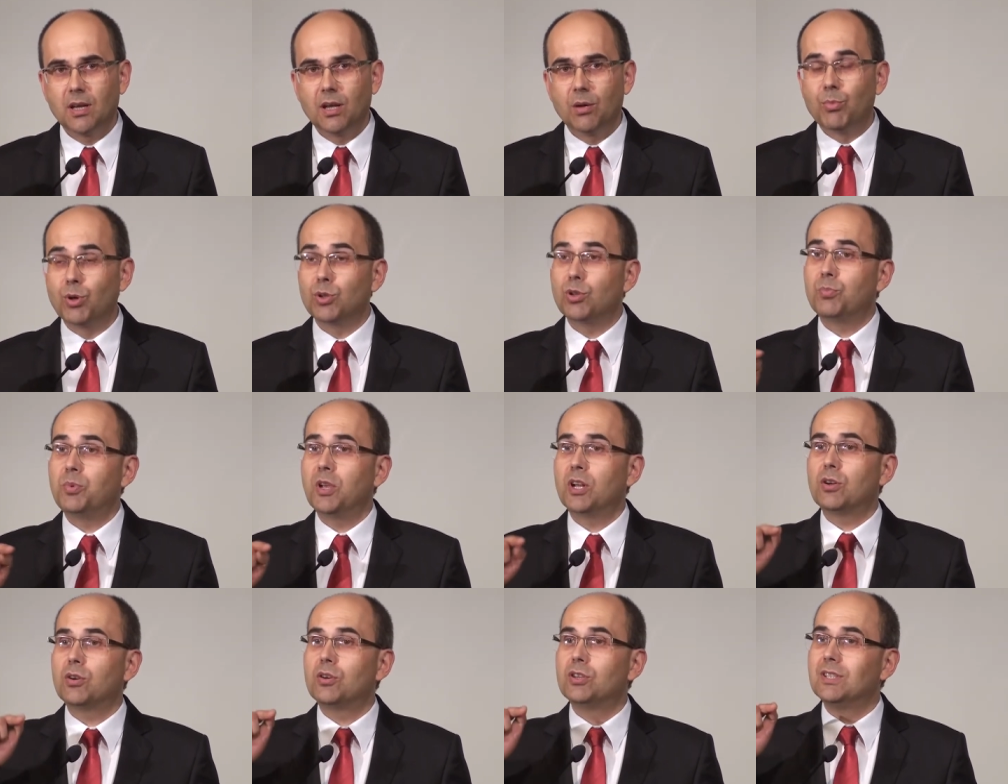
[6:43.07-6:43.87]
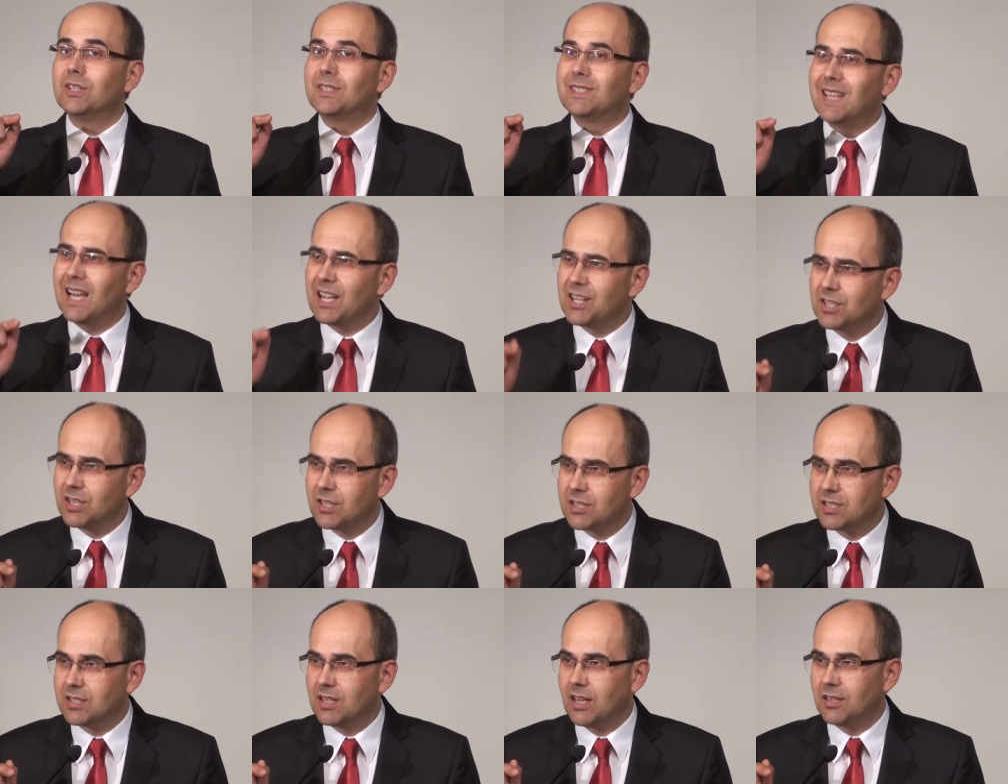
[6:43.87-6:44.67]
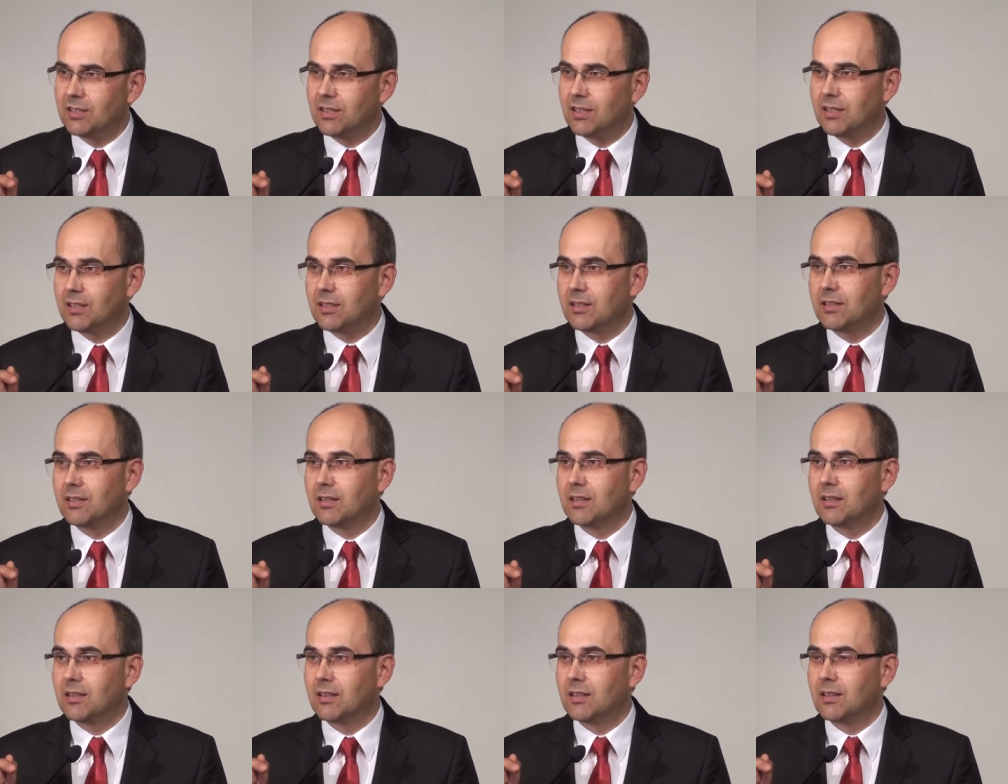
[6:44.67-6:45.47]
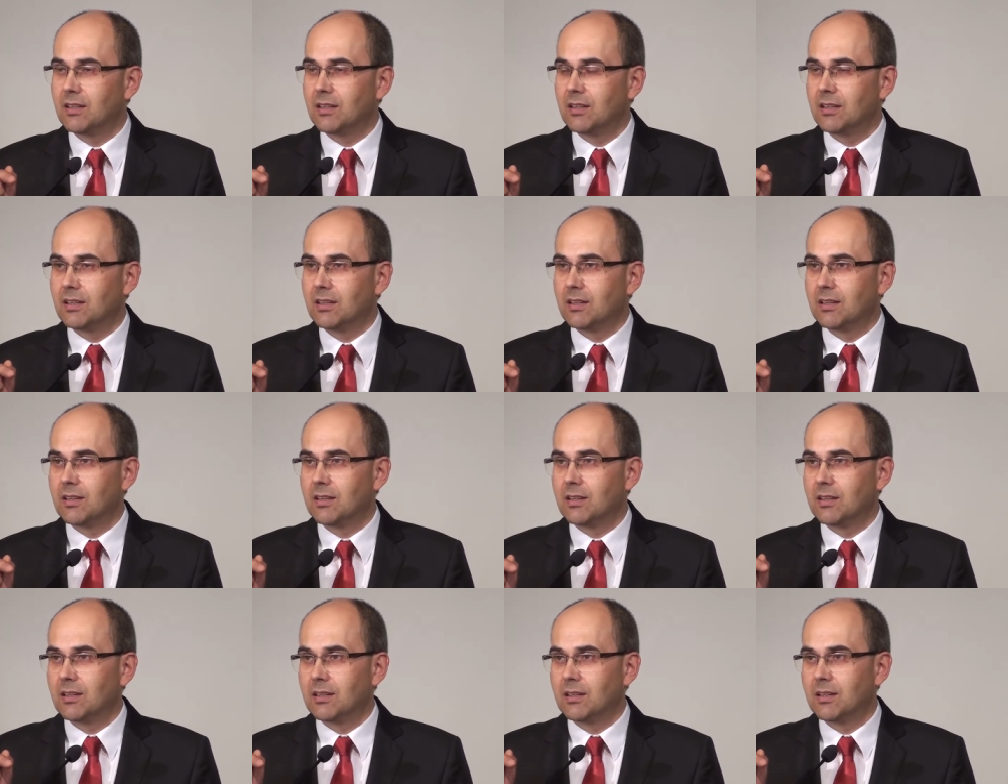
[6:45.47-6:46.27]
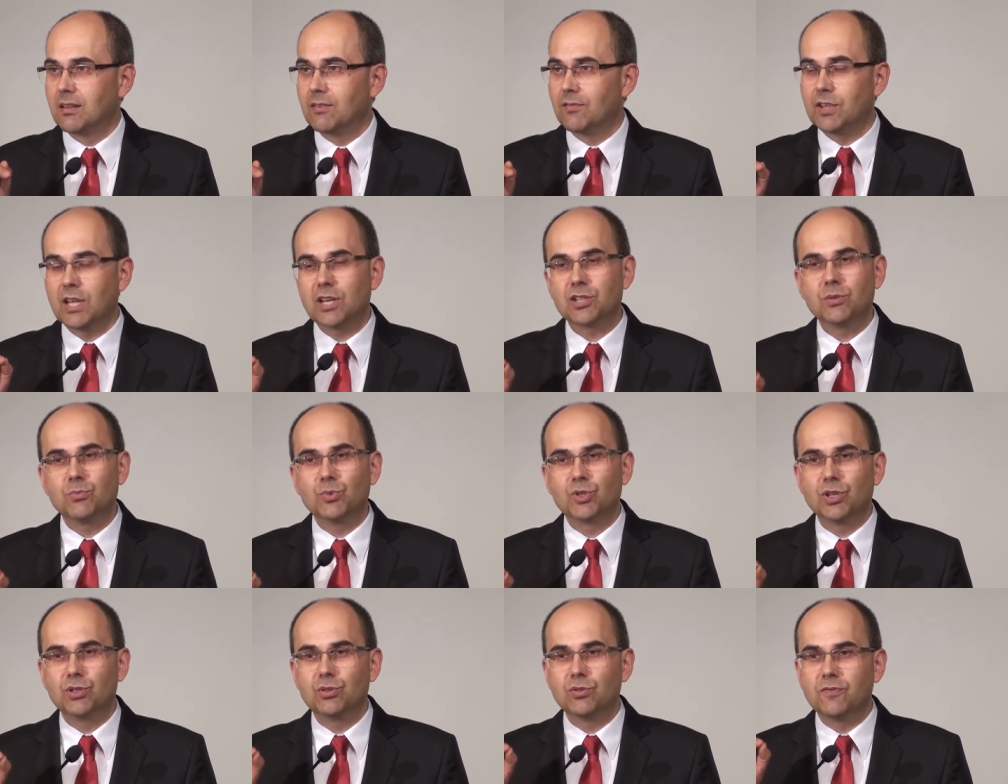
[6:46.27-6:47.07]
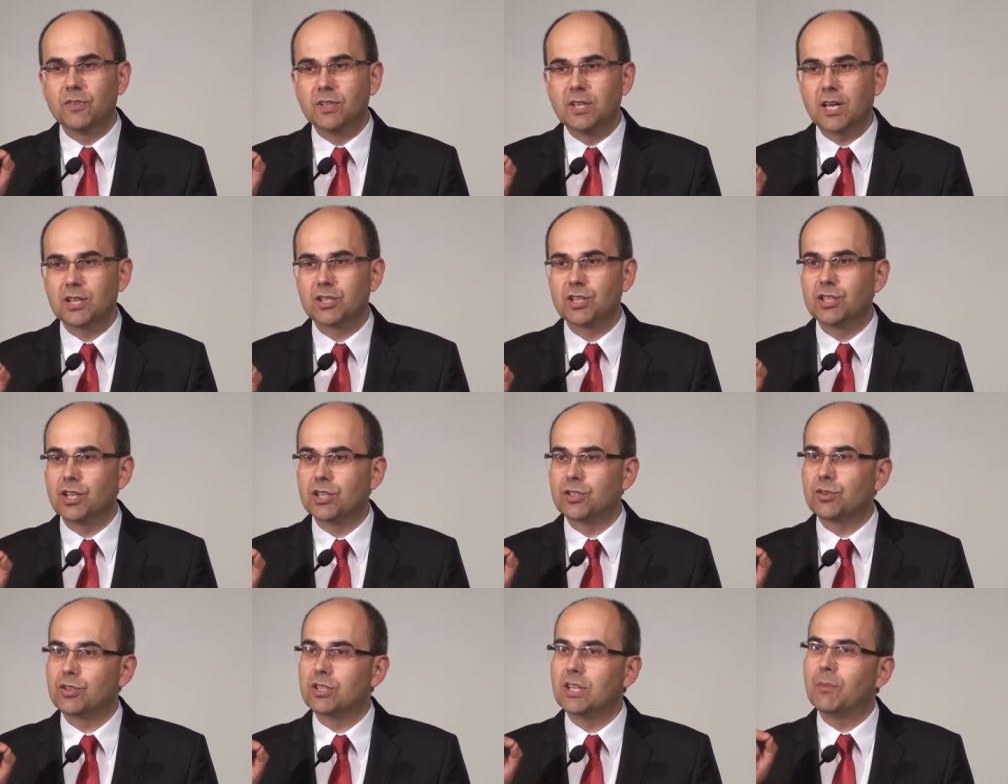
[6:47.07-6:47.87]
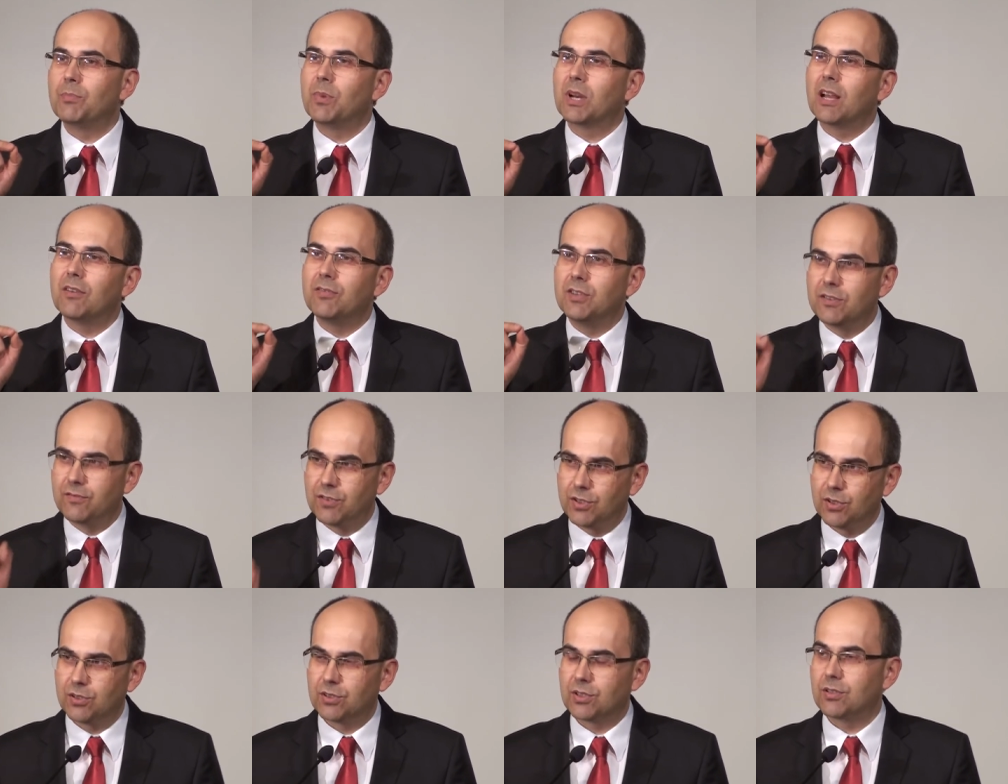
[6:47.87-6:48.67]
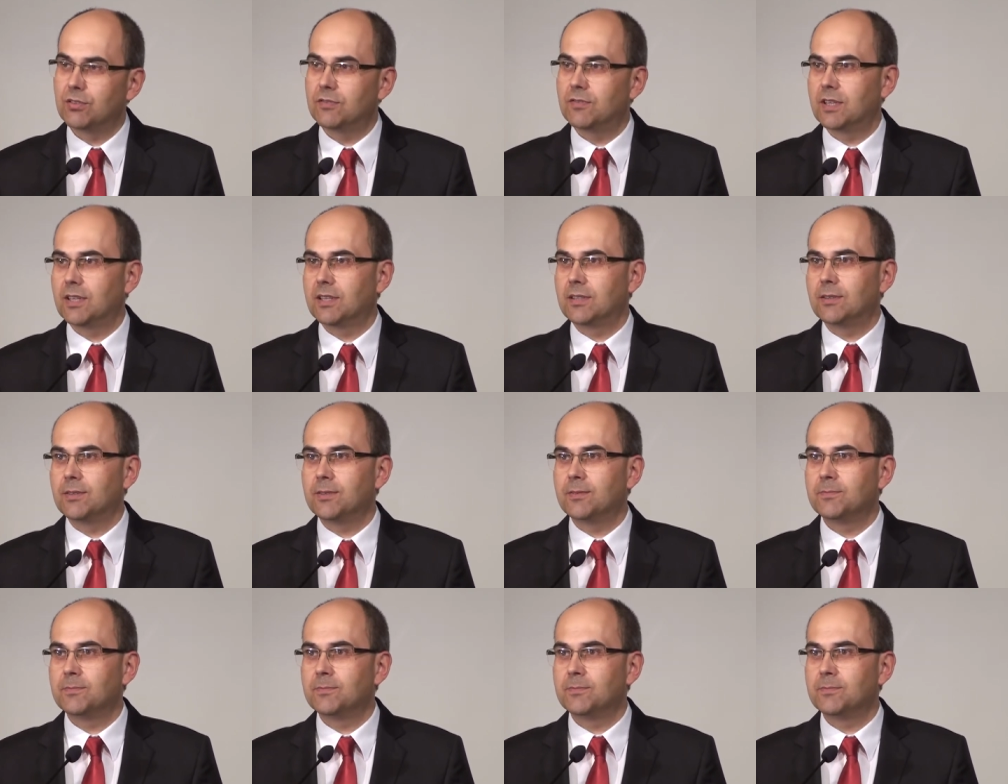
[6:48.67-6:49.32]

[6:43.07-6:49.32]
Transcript: Bo dopiero gdy tak się stanie, w naszym życiu wydarzy się coś naprawdę wyjątkowego.